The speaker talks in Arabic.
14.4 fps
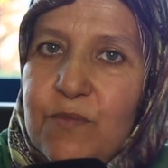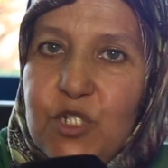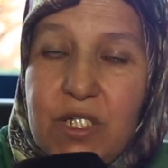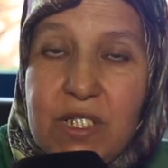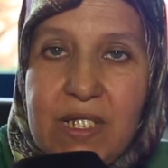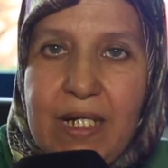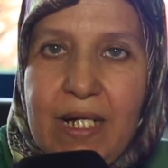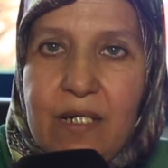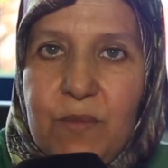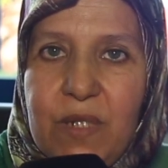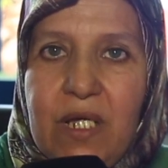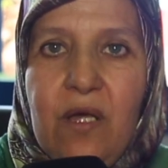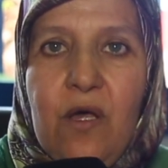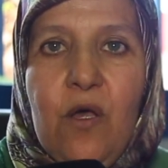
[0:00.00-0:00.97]
المجلس
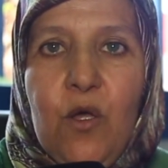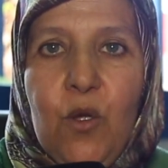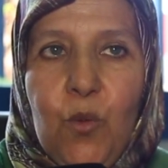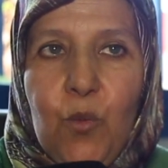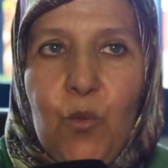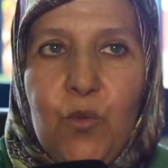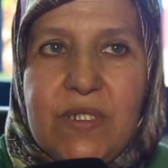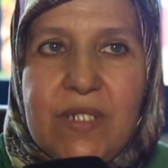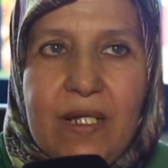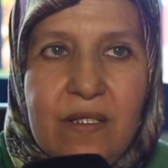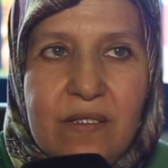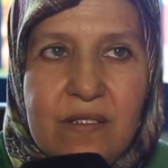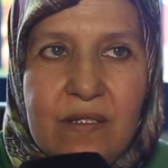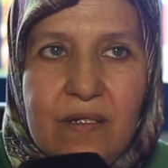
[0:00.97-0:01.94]
العلمي
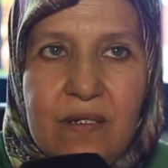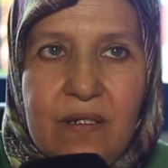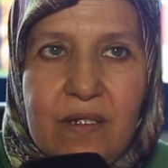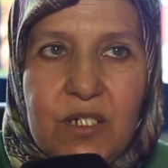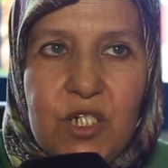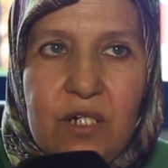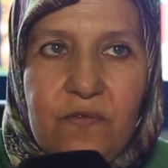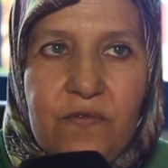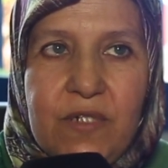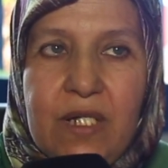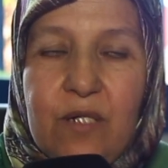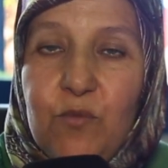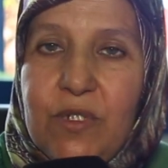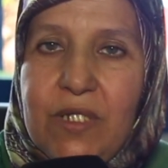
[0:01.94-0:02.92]
وتحت الاشراف
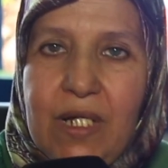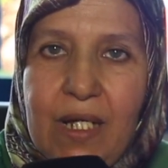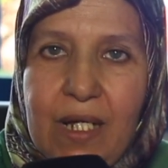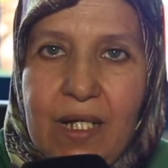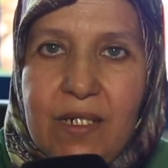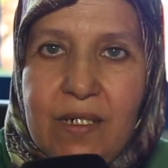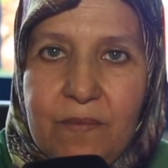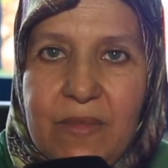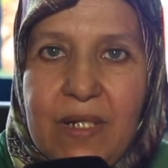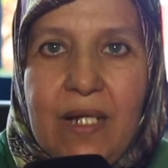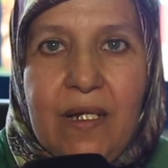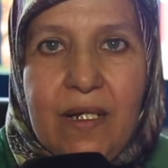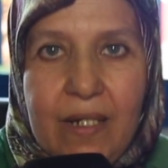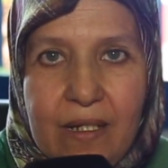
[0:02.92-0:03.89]
ديال المدير
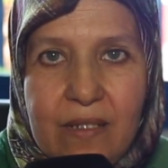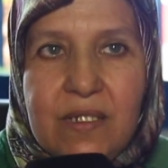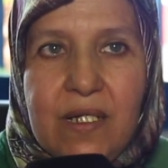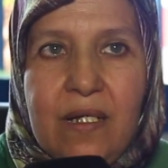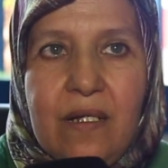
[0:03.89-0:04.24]
الاقليميه اللي كانت